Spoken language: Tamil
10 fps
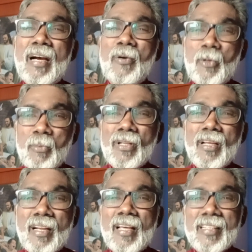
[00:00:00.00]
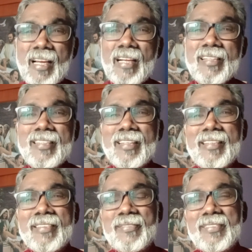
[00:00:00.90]
ஒரு மிருகன்னா அது கழுத
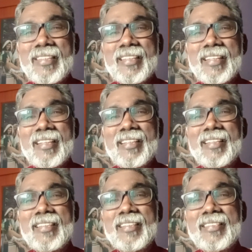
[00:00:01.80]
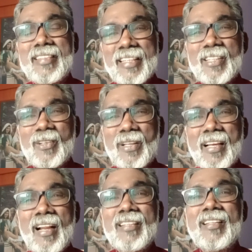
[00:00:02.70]
திட்டுறது கூட
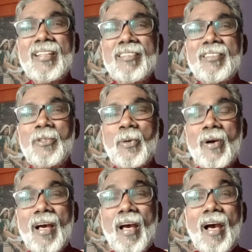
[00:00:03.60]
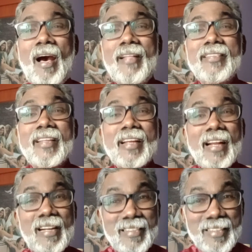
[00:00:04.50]
கழுதுன்னு தான் திட்டுவோம் அந்த
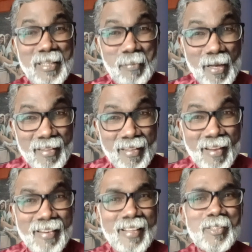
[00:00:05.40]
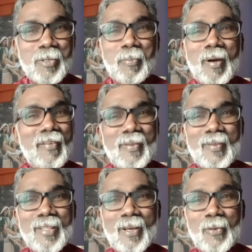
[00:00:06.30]
கழுதின் மேல் தான் இயேசு பாவனி
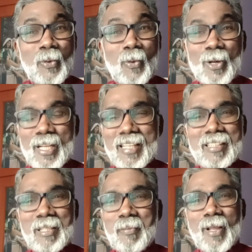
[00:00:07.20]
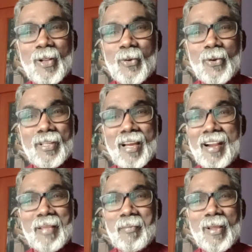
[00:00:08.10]
வந்தார் ஒரு ஒட்டகத்தின் மேலேயோ
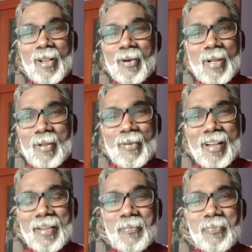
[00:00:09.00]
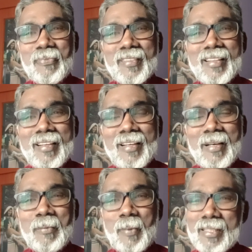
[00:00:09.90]
யானை மேலேயோ வரவில்லை
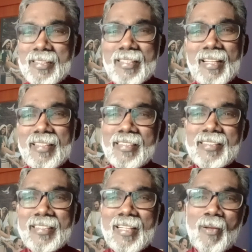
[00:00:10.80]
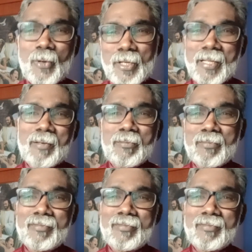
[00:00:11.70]
பலஸ்தீனா தேசத்திலே ஒட்டகம்